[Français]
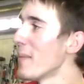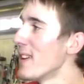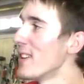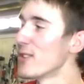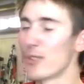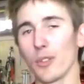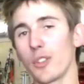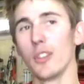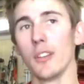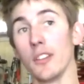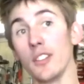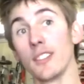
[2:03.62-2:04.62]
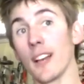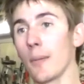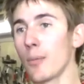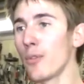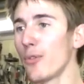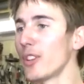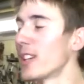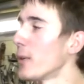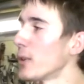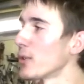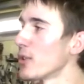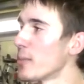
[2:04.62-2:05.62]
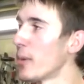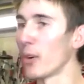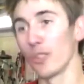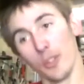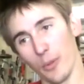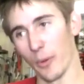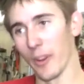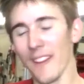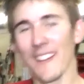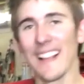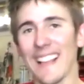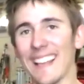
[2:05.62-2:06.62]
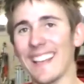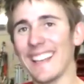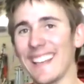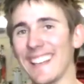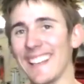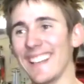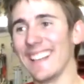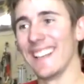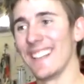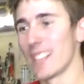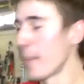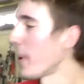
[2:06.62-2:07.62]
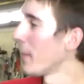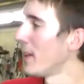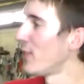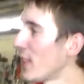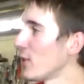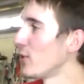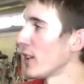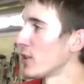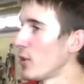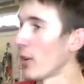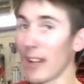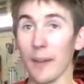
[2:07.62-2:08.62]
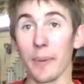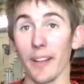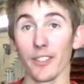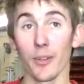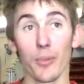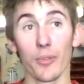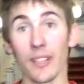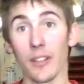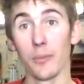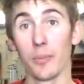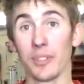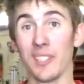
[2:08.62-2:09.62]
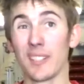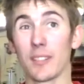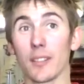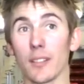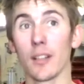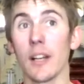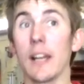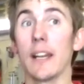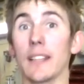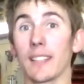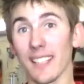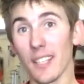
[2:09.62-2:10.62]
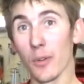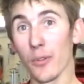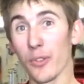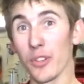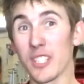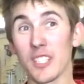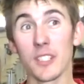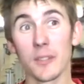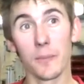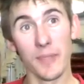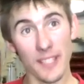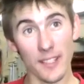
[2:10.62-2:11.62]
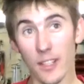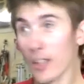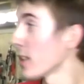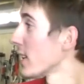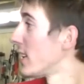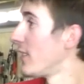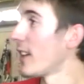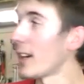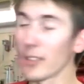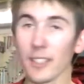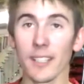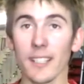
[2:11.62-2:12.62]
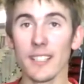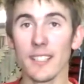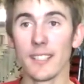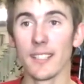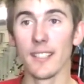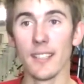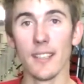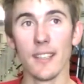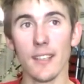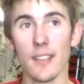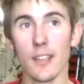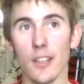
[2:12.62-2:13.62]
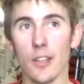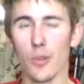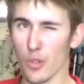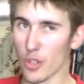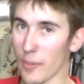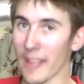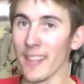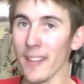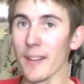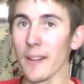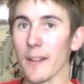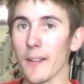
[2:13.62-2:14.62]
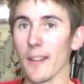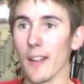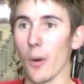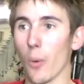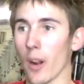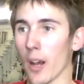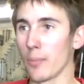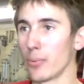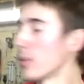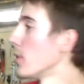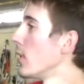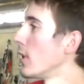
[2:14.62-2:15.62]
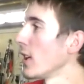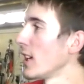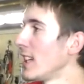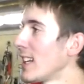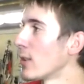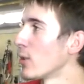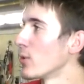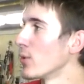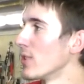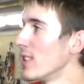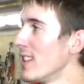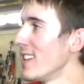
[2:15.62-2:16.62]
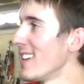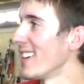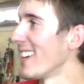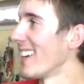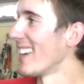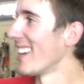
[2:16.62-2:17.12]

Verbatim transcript: ça leur fait rien, mais ceux qui disent ah beau sport, on dit oui oui. Eh et, ça permet de faire des ouvertures. là, par exemple, on a une petite Triumph Speedster qui va ah rentrer d'ici une semaine. Voilà, pour régler euh, régler ah, je le verrai plus, euh. on